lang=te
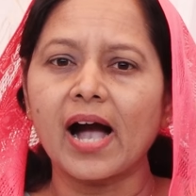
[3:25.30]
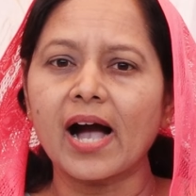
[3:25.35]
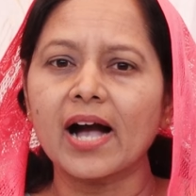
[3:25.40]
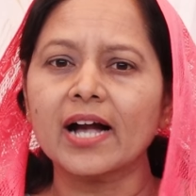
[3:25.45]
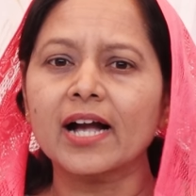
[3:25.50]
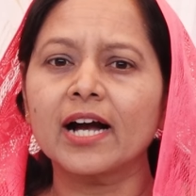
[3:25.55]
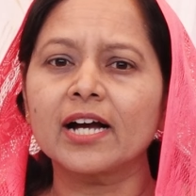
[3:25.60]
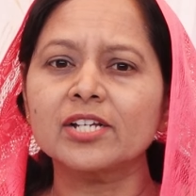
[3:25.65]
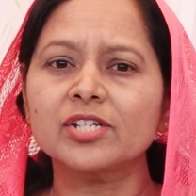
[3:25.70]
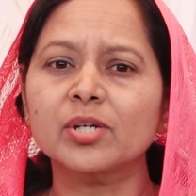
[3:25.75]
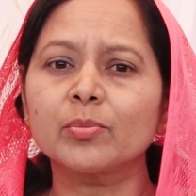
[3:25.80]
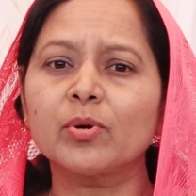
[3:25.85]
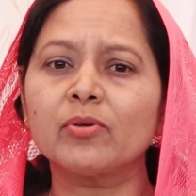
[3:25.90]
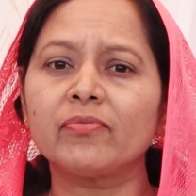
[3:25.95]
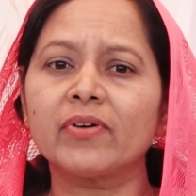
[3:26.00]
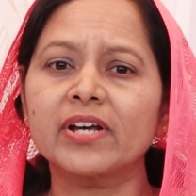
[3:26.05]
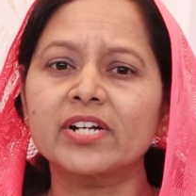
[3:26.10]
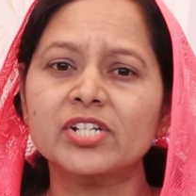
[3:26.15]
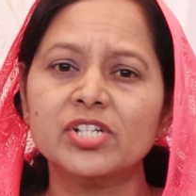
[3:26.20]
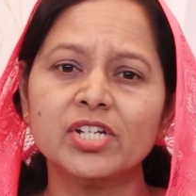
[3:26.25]
ఆకాశము
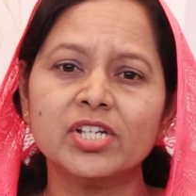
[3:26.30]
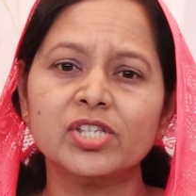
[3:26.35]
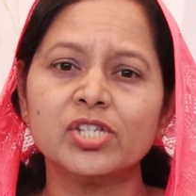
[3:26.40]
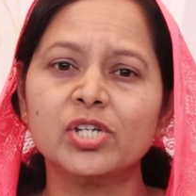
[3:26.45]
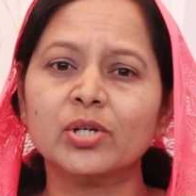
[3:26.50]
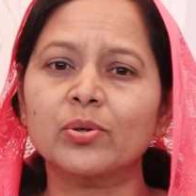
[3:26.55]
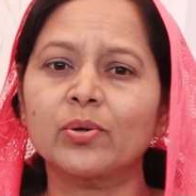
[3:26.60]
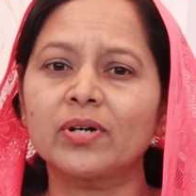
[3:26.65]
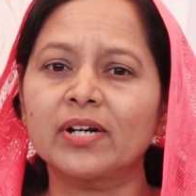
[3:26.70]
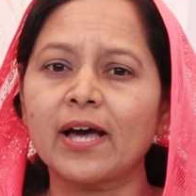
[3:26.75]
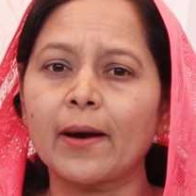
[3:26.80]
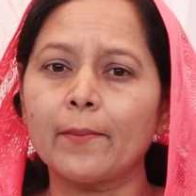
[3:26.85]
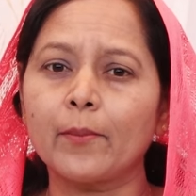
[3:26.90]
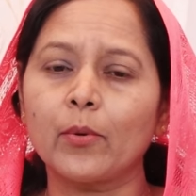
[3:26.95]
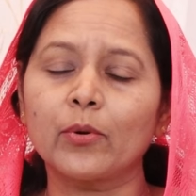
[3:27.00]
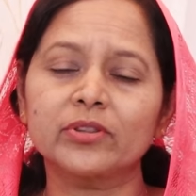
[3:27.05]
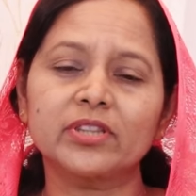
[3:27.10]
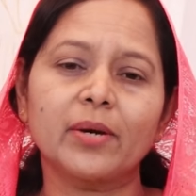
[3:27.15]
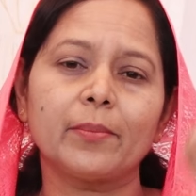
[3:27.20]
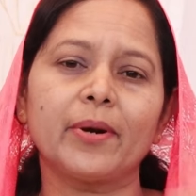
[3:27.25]
వర్షించకుండా
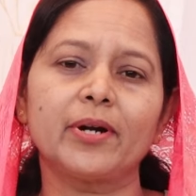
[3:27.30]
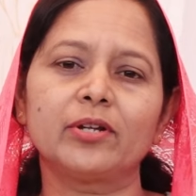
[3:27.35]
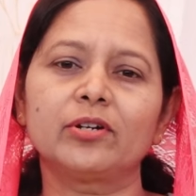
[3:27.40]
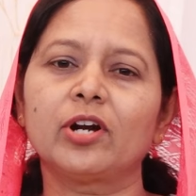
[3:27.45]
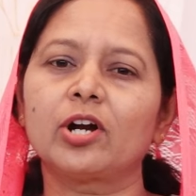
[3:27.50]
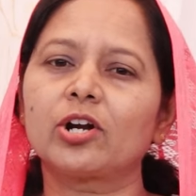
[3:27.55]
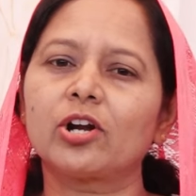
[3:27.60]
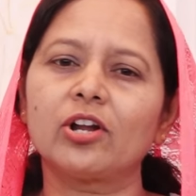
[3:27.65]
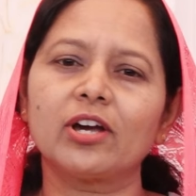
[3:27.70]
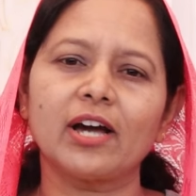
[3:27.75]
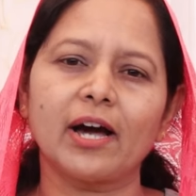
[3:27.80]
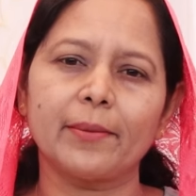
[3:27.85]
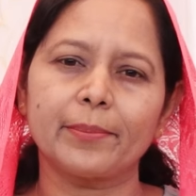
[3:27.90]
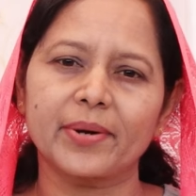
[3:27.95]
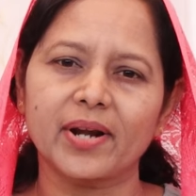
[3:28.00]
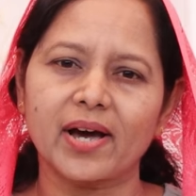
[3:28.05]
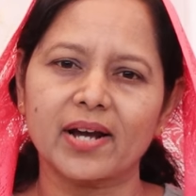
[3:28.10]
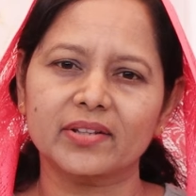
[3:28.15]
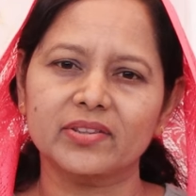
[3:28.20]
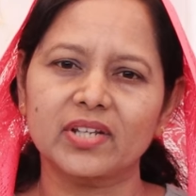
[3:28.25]
మూతబడినట్లుగా
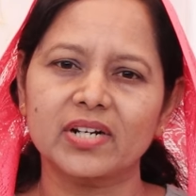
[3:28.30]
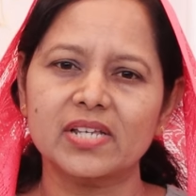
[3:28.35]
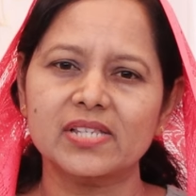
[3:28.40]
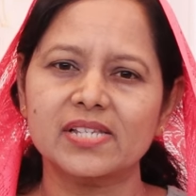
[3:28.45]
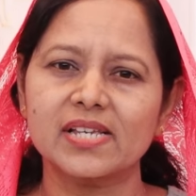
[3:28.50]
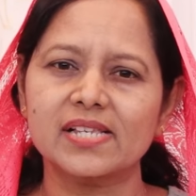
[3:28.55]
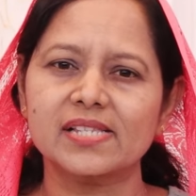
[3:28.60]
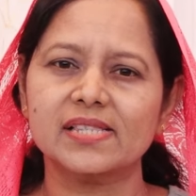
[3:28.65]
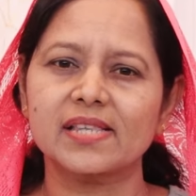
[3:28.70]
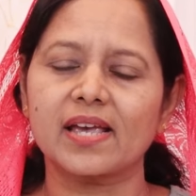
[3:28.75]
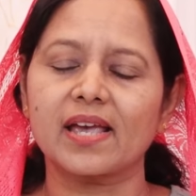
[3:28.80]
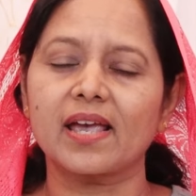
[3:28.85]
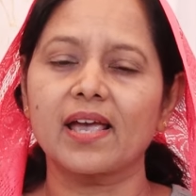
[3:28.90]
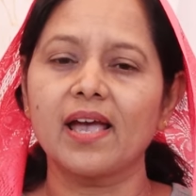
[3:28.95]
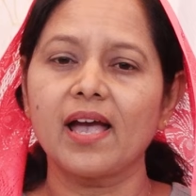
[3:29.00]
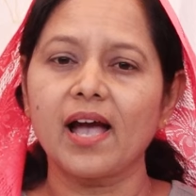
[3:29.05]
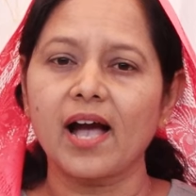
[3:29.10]
ప్రార్థన చేస్తే